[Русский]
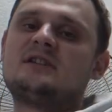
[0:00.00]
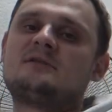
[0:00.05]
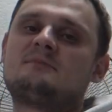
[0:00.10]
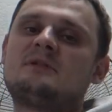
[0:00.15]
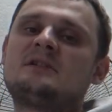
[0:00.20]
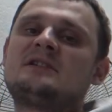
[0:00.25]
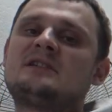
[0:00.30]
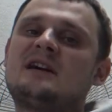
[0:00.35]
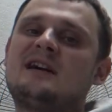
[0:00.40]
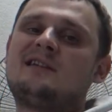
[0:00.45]

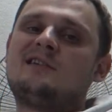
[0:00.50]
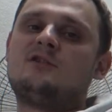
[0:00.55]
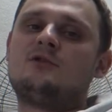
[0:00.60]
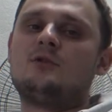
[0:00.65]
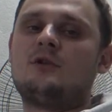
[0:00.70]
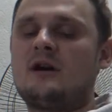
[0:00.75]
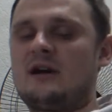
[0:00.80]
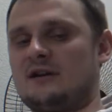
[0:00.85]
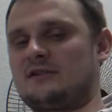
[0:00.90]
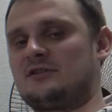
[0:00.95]

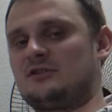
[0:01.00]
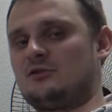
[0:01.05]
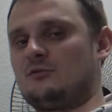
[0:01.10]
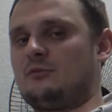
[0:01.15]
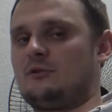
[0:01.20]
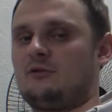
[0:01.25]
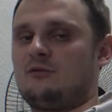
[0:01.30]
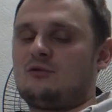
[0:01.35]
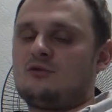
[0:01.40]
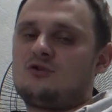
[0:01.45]
специальную акцию,
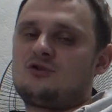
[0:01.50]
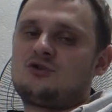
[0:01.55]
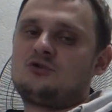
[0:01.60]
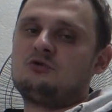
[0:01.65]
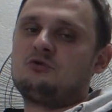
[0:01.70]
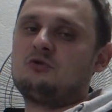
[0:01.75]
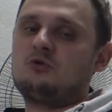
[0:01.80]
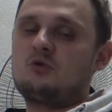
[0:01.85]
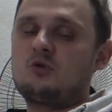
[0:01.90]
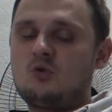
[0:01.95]

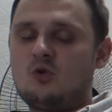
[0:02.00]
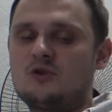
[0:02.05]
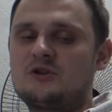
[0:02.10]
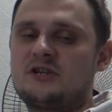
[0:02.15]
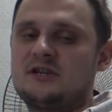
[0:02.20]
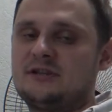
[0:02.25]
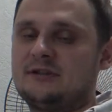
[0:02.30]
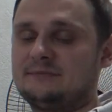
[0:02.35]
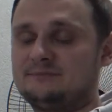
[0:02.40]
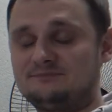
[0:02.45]
приуроченную к
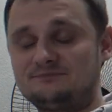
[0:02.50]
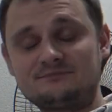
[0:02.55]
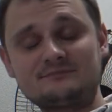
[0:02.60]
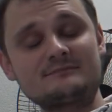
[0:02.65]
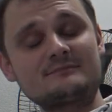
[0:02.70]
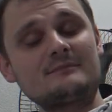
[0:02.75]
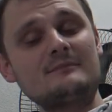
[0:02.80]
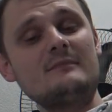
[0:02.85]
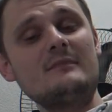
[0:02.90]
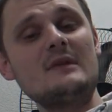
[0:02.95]
осени.
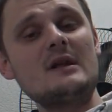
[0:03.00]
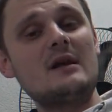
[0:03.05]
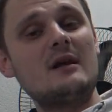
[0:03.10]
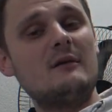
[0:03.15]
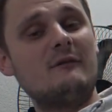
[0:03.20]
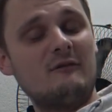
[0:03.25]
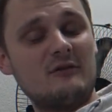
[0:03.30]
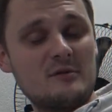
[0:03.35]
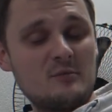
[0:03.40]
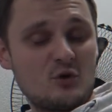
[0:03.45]

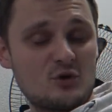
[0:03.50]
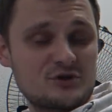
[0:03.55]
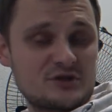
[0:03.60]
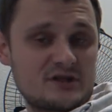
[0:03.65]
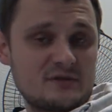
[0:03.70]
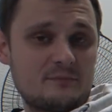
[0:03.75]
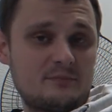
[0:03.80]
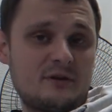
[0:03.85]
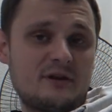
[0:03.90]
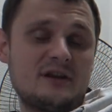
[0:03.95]
Вы
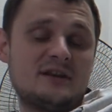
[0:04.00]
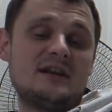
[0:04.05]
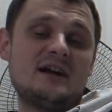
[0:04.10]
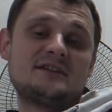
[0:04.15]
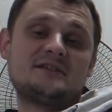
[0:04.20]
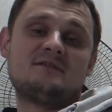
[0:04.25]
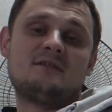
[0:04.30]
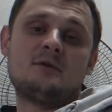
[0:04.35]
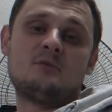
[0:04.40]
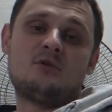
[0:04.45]
можете
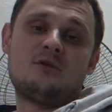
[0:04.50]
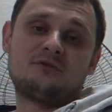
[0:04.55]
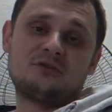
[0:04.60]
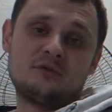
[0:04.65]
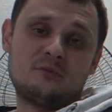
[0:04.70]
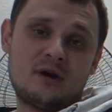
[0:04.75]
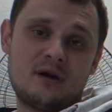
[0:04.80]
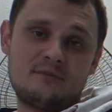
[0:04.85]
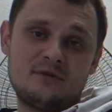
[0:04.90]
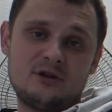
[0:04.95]
передать своему
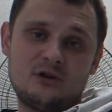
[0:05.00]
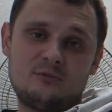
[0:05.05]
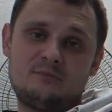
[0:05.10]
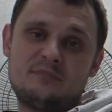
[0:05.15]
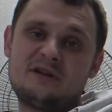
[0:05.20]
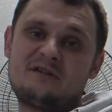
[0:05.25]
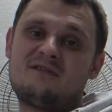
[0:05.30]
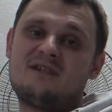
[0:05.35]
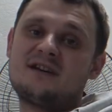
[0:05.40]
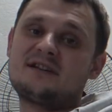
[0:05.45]
автомобилю
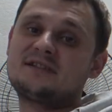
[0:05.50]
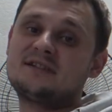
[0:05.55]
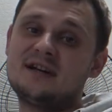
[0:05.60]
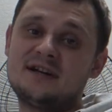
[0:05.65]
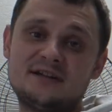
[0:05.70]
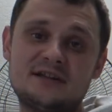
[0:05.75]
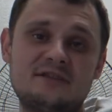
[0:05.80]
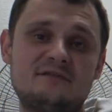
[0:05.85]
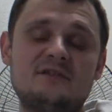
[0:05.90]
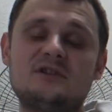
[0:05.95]

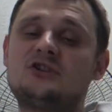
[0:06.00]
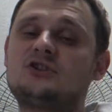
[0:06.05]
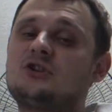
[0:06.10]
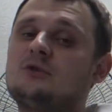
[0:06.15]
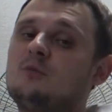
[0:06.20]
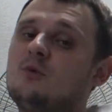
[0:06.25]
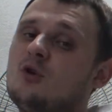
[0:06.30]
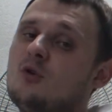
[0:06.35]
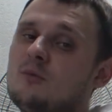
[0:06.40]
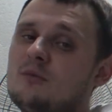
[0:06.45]
первозданный вид,
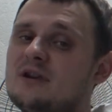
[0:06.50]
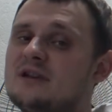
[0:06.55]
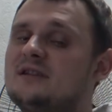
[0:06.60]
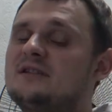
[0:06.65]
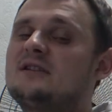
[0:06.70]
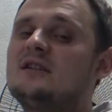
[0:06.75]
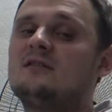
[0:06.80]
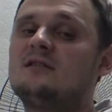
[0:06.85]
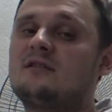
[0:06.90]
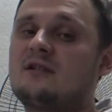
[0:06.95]
чтобы он
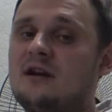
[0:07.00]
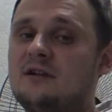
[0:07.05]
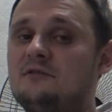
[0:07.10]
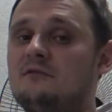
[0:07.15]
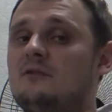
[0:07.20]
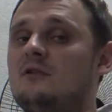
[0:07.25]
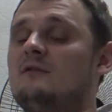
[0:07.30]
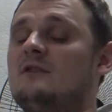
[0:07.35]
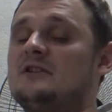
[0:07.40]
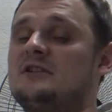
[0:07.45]
блестел,
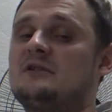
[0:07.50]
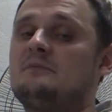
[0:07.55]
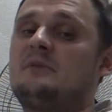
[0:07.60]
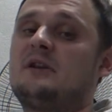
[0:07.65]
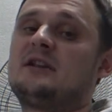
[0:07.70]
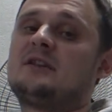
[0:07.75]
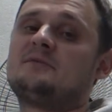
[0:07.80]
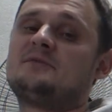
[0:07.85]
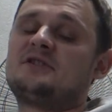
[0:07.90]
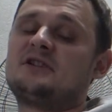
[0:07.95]
радовал вас и
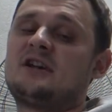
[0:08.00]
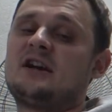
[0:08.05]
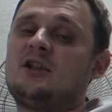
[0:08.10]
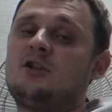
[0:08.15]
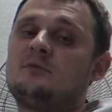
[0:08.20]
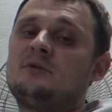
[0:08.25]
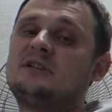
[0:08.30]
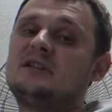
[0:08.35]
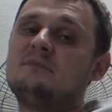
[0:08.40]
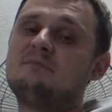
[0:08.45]
при этом
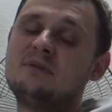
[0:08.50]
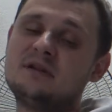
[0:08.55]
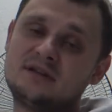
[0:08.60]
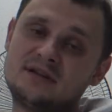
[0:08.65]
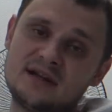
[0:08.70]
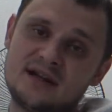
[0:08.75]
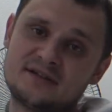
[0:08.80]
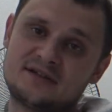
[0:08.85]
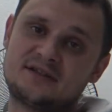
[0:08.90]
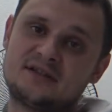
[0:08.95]
сэкономить до
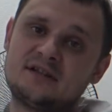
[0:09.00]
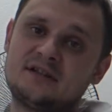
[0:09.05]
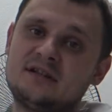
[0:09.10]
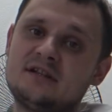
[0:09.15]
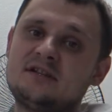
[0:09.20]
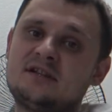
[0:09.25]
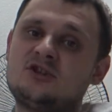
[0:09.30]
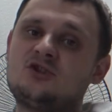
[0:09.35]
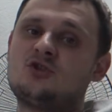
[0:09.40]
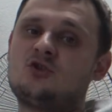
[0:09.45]
15
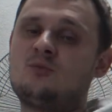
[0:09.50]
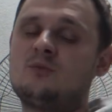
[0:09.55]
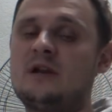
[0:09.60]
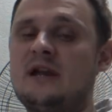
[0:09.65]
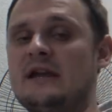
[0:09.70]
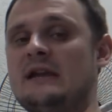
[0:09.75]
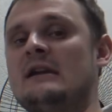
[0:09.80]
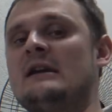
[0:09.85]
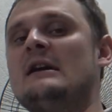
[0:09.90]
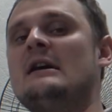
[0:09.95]
тысяч
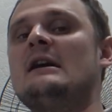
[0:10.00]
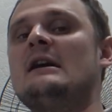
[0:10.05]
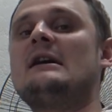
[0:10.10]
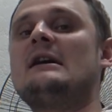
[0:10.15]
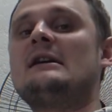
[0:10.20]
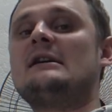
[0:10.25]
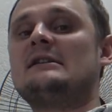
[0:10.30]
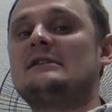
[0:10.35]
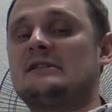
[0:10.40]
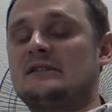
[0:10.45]
рублей.
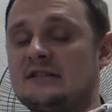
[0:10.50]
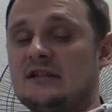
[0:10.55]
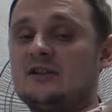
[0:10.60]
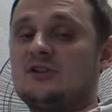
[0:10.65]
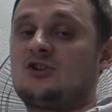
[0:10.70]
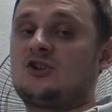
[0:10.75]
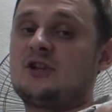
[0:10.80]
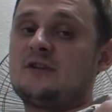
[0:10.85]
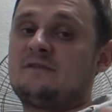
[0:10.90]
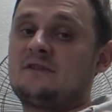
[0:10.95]

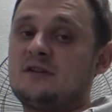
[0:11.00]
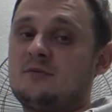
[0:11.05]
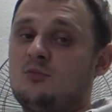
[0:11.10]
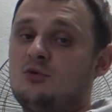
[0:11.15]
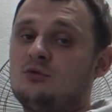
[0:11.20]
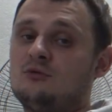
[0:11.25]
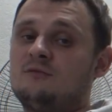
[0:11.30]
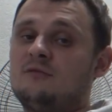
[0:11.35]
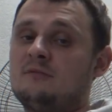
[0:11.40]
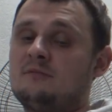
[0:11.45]
Ссылочки все
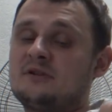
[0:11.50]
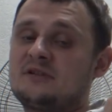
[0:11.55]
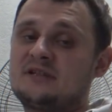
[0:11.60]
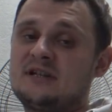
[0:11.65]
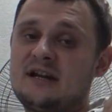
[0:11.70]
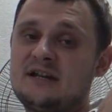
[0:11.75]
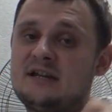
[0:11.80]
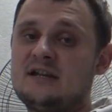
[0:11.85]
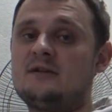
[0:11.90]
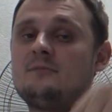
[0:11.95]
будут в
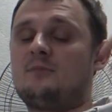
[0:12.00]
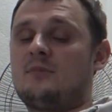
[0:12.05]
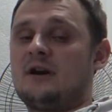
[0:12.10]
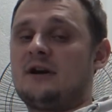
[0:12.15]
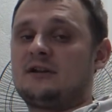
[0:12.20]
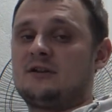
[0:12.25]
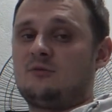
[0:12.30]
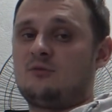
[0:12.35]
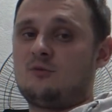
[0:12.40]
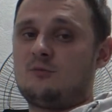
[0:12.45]
описании,
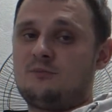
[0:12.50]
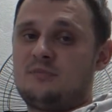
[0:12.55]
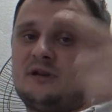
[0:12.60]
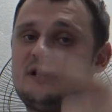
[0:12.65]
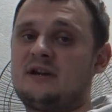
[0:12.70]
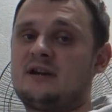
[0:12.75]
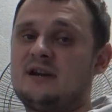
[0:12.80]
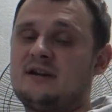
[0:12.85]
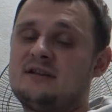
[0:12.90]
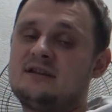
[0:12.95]
поэтому
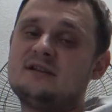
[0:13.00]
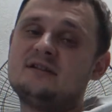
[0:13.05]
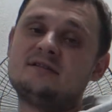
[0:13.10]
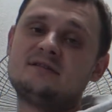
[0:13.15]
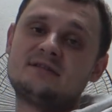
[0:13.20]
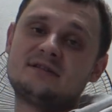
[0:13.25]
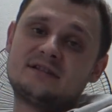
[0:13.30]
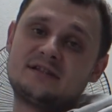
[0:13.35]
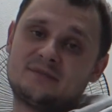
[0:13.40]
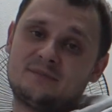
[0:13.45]
переходи,
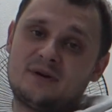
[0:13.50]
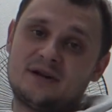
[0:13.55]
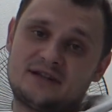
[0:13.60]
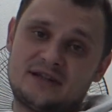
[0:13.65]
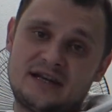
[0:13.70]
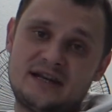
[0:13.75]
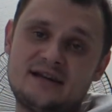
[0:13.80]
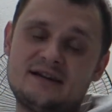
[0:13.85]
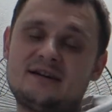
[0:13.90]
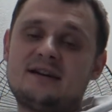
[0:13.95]

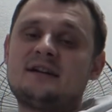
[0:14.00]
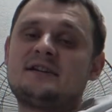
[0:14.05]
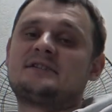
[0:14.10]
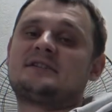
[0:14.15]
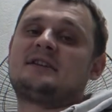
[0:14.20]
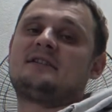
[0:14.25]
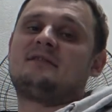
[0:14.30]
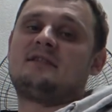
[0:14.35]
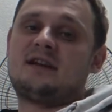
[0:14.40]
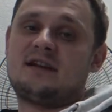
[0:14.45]
смотри,
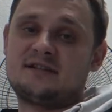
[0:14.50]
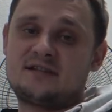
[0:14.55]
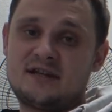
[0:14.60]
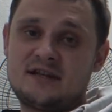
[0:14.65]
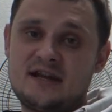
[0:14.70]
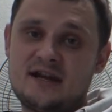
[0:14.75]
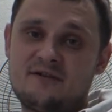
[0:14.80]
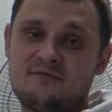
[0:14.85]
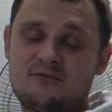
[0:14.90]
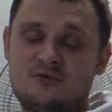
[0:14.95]
оставляй
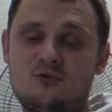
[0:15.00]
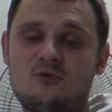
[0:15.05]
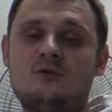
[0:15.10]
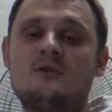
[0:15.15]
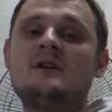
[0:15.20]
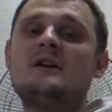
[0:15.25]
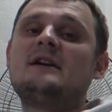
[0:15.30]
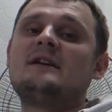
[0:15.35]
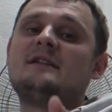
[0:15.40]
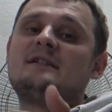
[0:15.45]

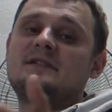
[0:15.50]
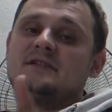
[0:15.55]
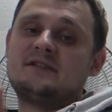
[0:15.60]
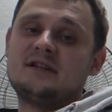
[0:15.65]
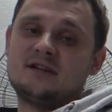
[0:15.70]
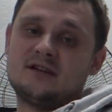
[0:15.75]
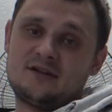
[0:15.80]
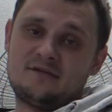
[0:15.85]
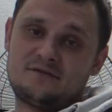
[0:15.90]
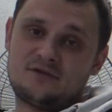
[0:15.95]
заявку –
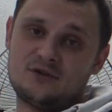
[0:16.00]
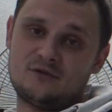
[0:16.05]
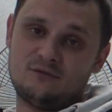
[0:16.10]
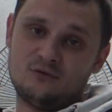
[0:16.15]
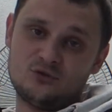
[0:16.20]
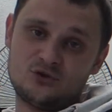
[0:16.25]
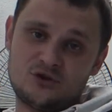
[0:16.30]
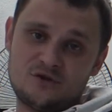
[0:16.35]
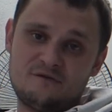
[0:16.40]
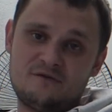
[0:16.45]
сделаем все в
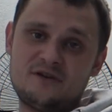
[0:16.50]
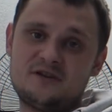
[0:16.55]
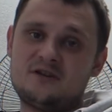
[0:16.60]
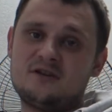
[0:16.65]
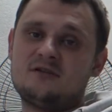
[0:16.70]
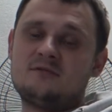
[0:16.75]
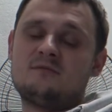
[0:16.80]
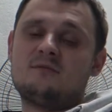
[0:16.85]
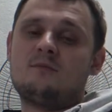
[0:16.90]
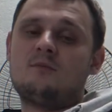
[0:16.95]
лучшем
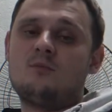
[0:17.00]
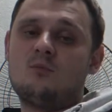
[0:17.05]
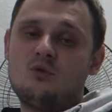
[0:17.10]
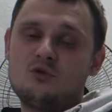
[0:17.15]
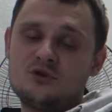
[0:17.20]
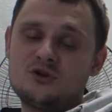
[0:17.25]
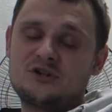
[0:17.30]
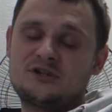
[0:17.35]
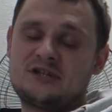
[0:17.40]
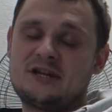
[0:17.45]
виде,
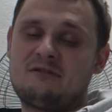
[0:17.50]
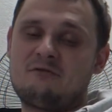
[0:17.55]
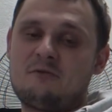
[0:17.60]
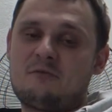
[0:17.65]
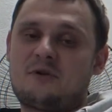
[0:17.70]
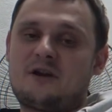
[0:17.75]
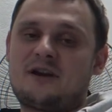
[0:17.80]
будешь самым